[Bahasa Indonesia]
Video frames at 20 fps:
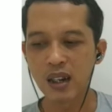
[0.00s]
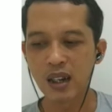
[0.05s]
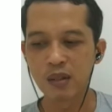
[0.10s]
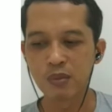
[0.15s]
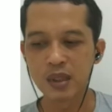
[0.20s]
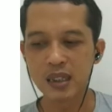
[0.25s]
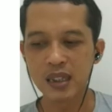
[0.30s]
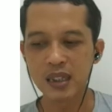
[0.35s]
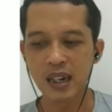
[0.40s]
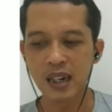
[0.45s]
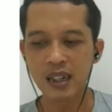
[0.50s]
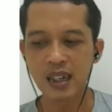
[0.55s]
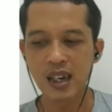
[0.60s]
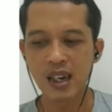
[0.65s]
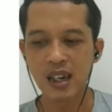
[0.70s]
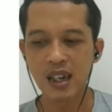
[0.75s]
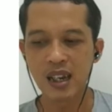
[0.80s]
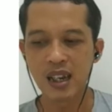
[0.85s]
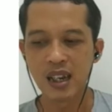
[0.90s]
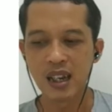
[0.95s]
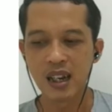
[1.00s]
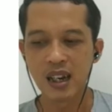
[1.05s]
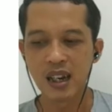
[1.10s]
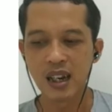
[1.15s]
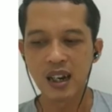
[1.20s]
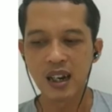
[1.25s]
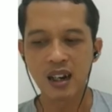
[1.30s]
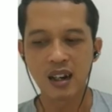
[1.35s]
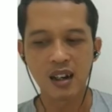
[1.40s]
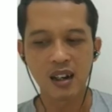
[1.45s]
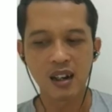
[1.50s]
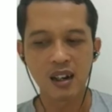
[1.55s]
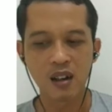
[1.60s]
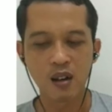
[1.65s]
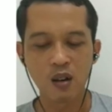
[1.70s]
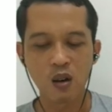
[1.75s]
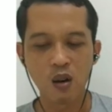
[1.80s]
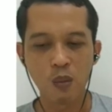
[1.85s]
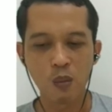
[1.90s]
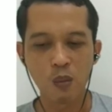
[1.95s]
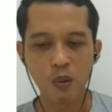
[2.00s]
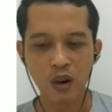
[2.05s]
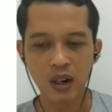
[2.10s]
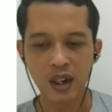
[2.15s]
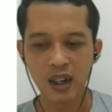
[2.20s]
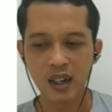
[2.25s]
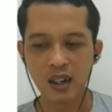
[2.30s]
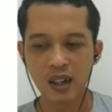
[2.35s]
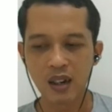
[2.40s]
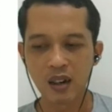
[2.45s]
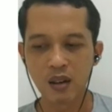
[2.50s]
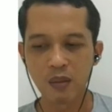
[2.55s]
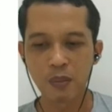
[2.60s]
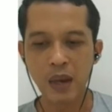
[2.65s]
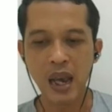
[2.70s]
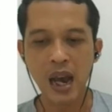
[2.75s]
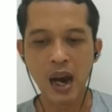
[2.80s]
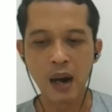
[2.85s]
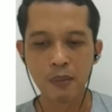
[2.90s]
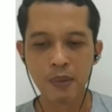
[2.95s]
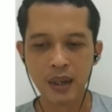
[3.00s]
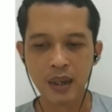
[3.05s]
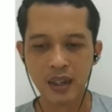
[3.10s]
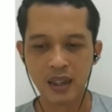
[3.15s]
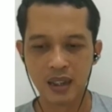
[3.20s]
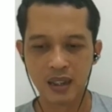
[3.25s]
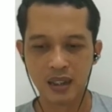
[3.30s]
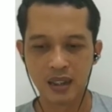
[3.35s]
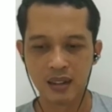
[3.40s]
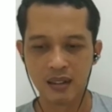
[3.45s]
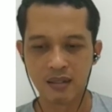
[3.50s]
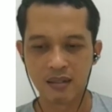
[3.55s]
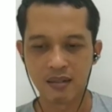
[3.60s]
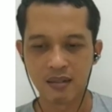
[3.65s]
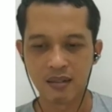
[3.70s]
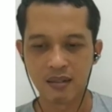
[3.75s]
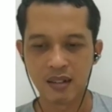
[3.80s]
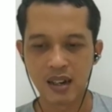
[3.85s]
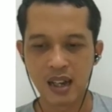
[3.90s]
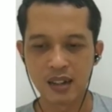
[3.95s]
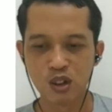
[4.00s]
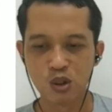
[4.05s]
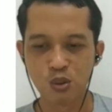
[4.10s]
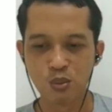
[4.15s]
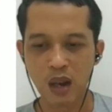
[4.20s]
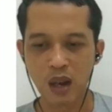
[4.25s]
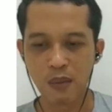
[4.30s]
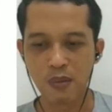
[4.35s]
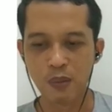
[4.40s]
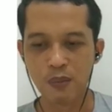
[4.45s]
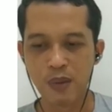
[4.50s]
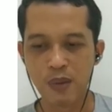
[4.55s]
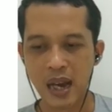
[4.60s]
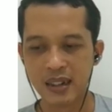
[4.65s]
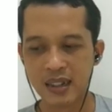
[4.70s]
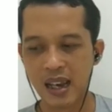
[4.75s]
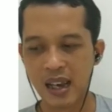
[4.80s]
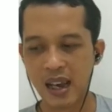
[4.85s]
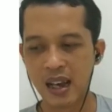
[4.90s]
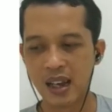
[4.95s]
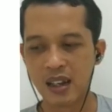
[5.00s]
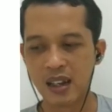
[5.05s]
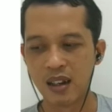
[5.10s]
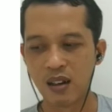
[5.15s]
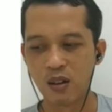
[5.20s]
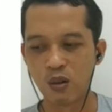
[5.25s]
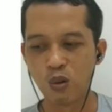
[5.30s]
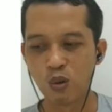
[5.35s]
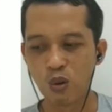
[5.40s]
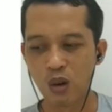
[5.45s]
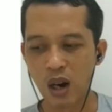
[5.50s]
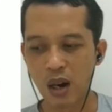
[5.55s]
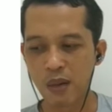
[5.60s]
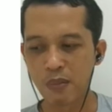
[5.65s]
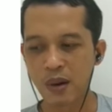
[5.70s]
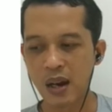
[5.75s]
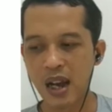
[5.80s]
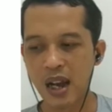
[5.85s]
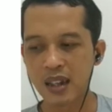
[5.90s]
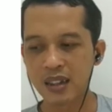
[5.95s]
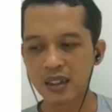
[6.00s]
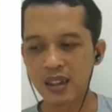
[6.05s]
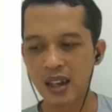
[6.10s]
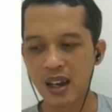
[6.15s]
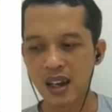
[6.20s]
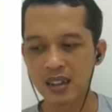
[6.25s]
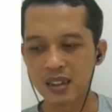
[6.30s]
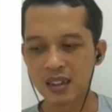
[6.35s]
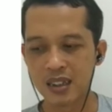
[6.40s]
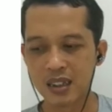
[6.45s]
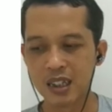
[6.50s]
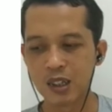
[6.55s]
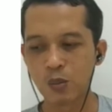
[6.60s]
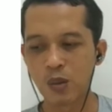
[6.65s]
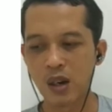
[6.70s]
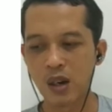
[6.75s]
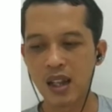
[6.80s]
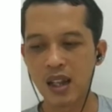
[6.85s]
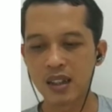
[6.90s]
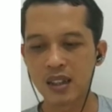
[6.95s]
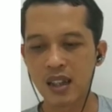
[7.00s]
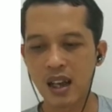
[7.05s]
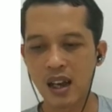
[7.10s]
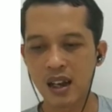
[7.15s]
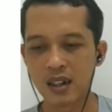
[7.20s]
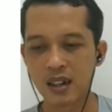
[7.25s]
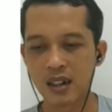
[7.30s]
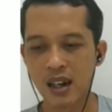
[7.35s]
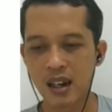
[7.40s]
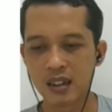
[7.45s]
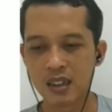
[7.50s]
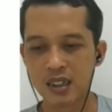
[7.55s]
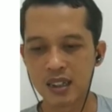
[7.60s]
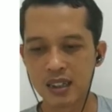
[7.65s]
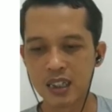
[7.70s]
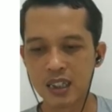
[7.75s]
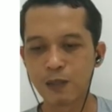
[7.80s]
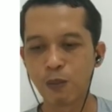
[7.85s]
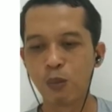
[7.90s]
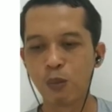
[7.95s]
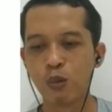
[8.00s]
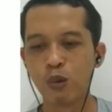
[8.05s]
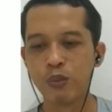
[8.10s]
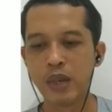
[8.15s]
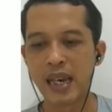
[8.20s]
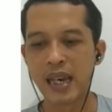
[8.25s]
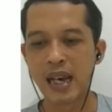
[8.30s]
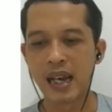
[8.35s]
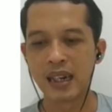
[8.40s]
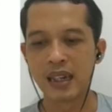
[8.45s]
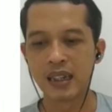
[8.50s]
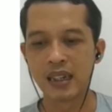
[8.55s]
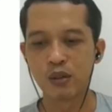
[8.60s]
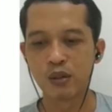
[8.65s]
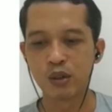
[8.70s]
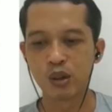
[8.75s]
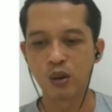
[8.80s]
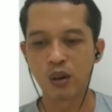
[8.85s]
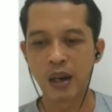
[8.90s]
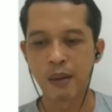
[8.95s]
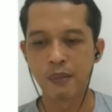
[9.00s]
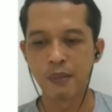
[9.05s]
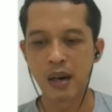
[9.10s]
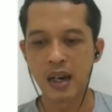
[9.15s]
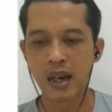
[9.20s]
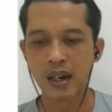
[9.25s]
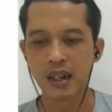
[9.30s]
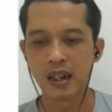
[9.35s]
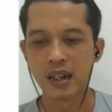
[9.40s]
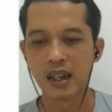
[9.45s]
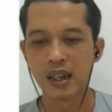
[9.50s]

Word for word: dan besarnya e, komponen PHB dan jumlah bebannya ukuran penghantar jenis penghantar dan jenis pembumian ini untuk gambar